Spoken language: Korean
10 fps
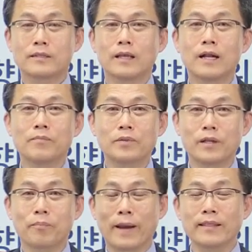그
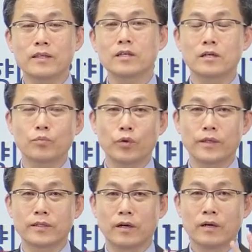사람들이 반드시
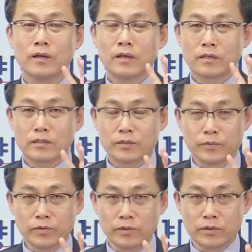검토해서
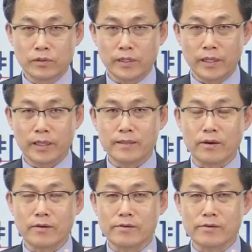그분들의